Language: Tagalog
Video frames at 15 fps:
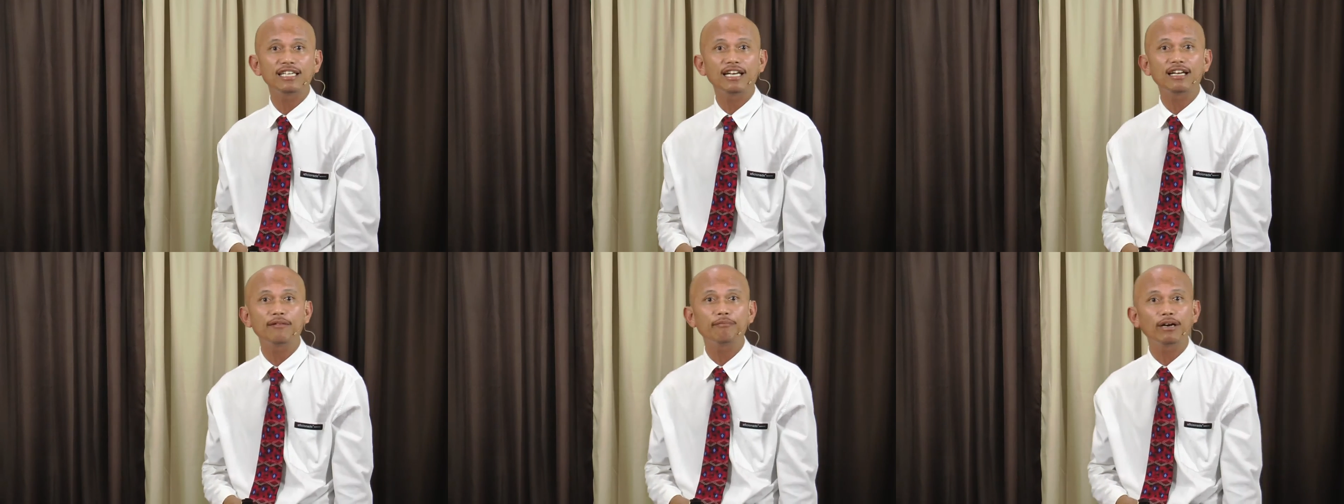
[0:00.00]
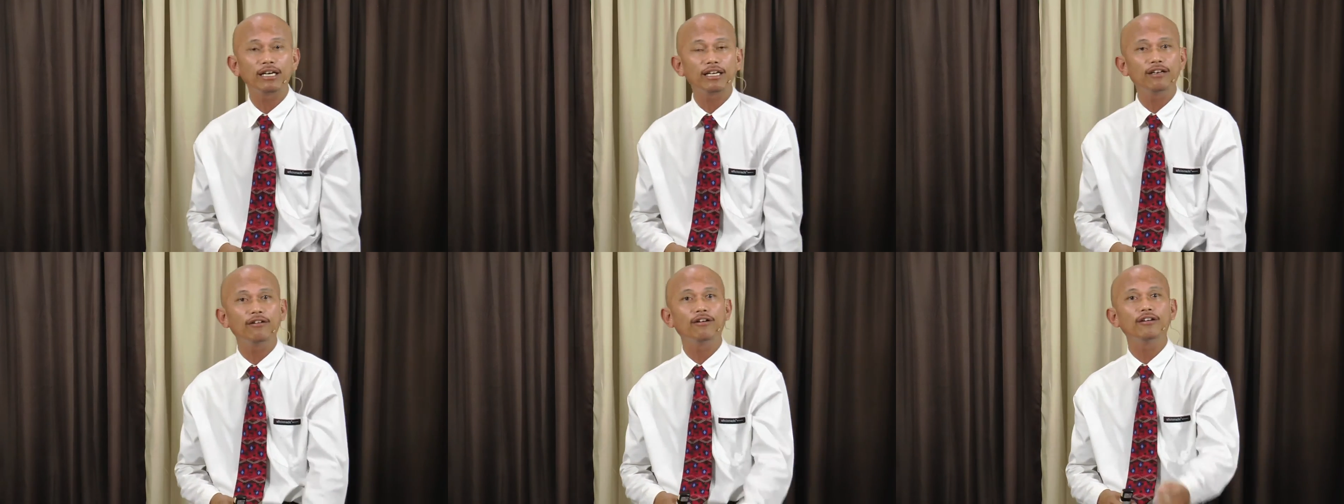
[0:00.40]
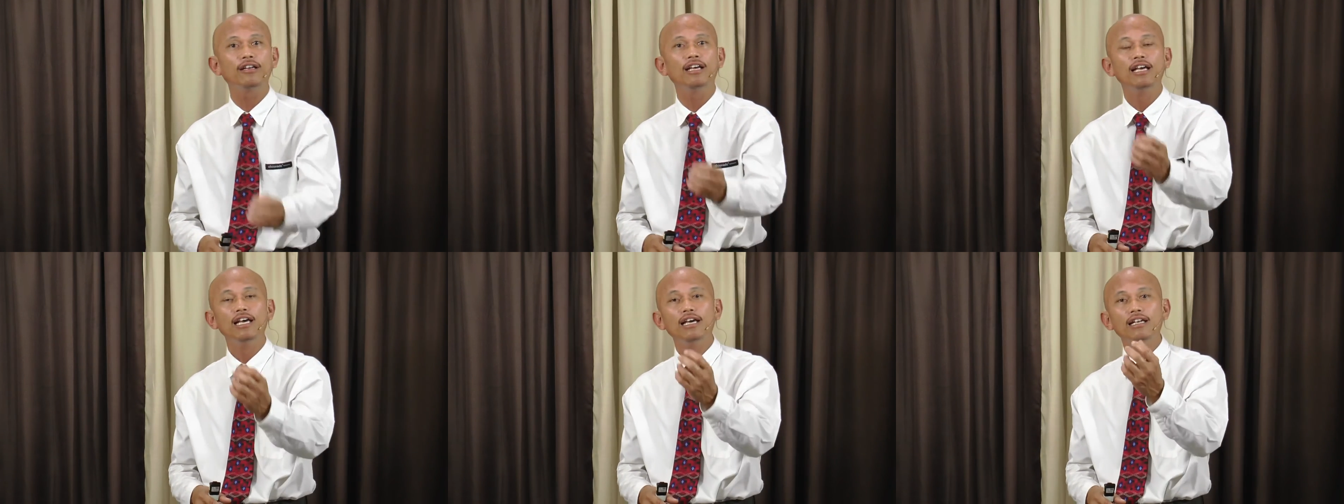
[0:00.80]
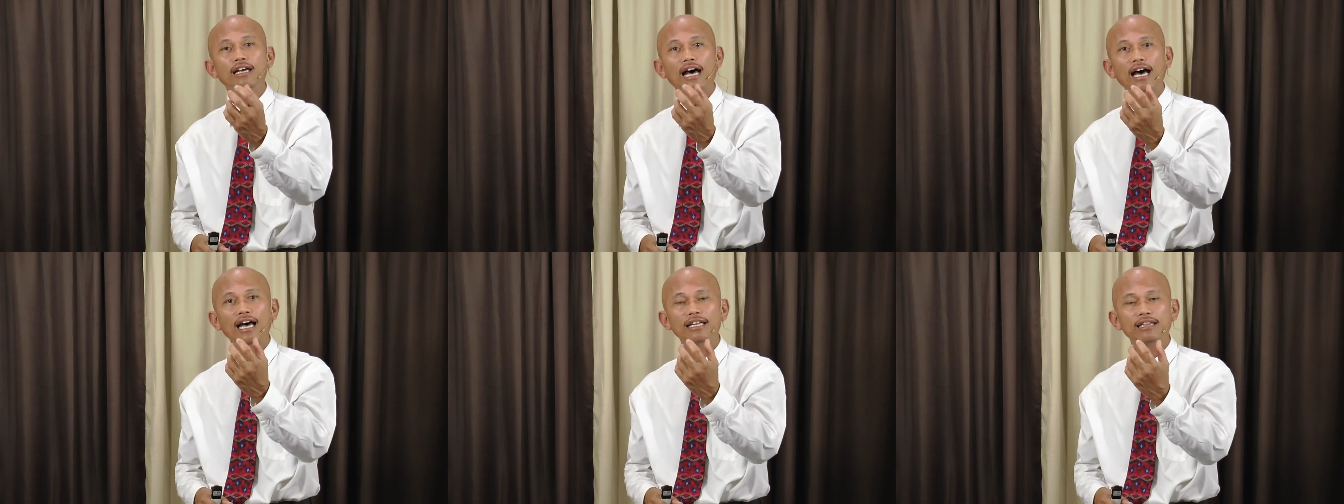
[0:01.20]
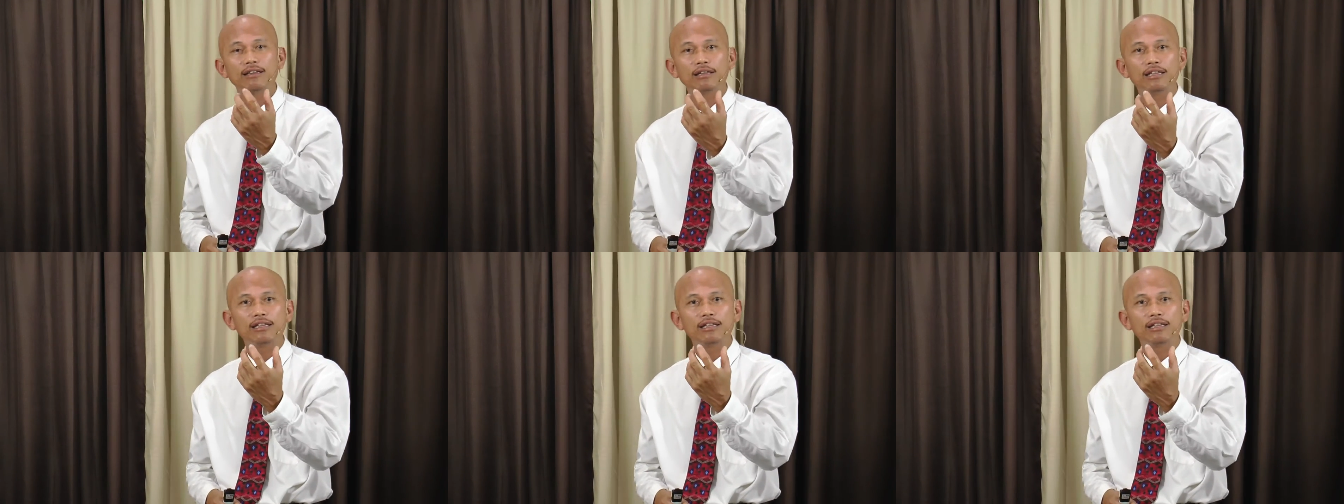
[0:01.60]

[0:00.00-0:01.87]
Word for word: ng Panginoon at